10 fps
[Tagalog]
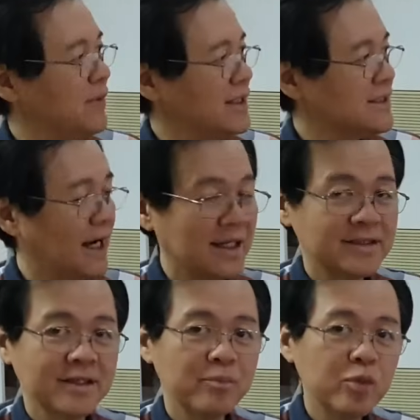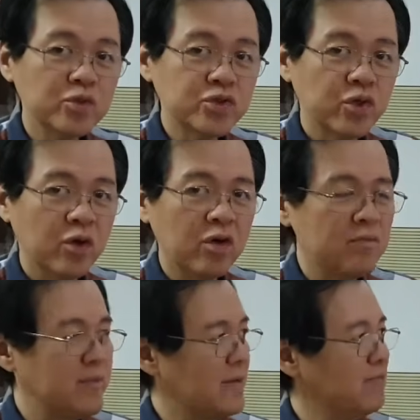may sakit sa puso,
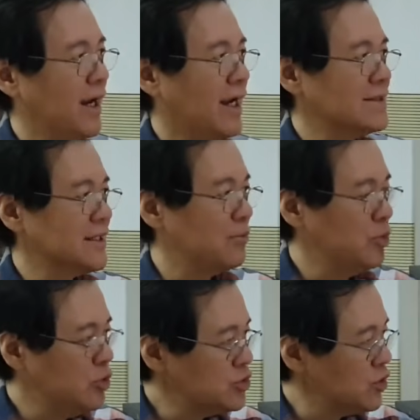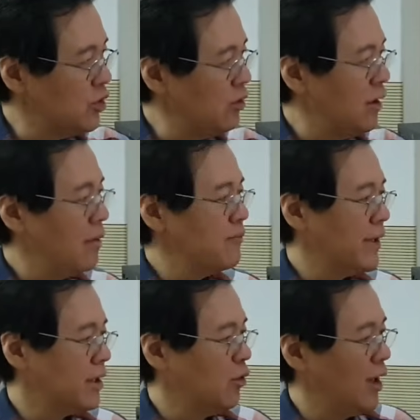may bara sa puso,
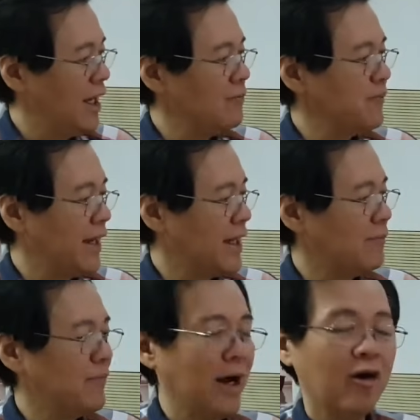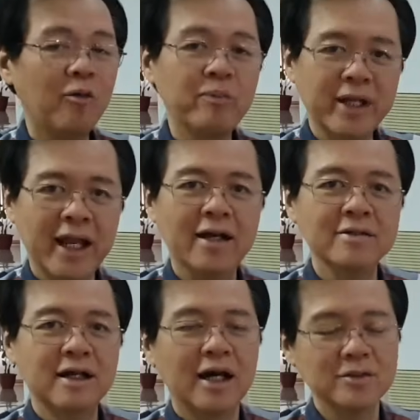pero walang pera pang
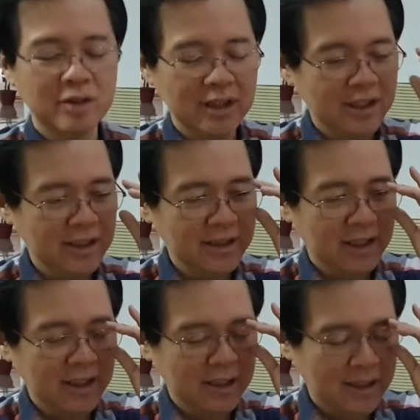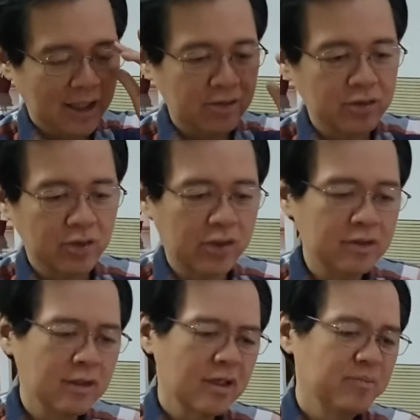opera. Actually, linyang-linya ko to
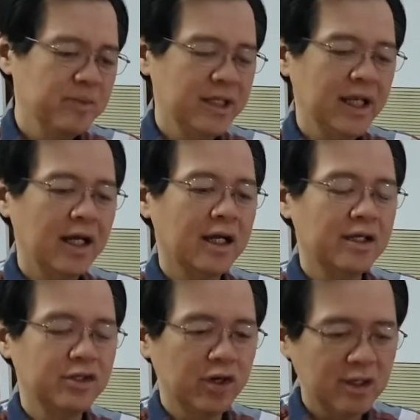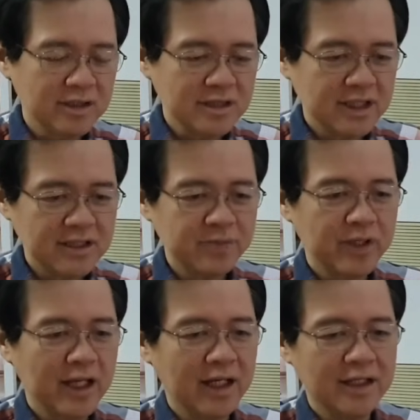bilang cardiologist,
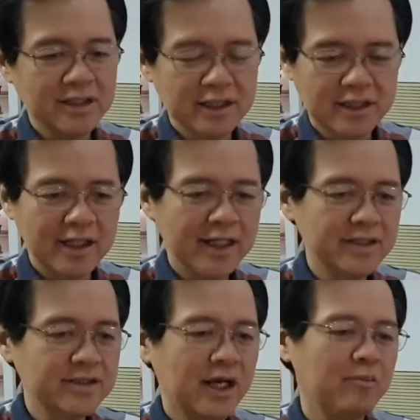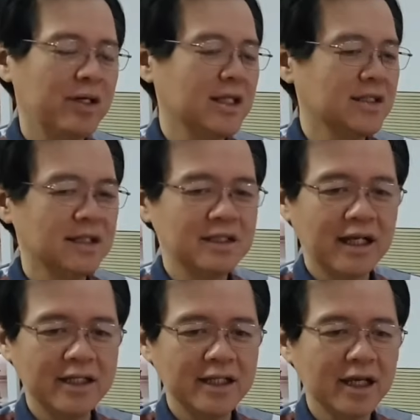bilang internist, habang
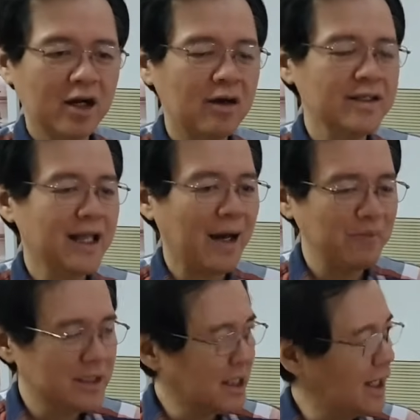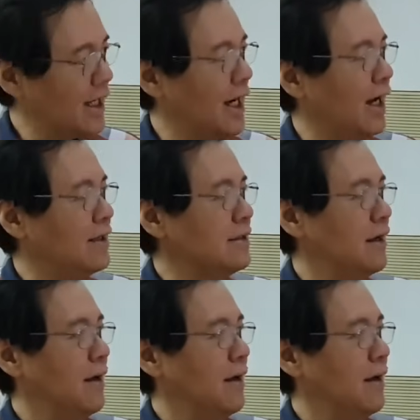nagte-training ako, ang dami talagang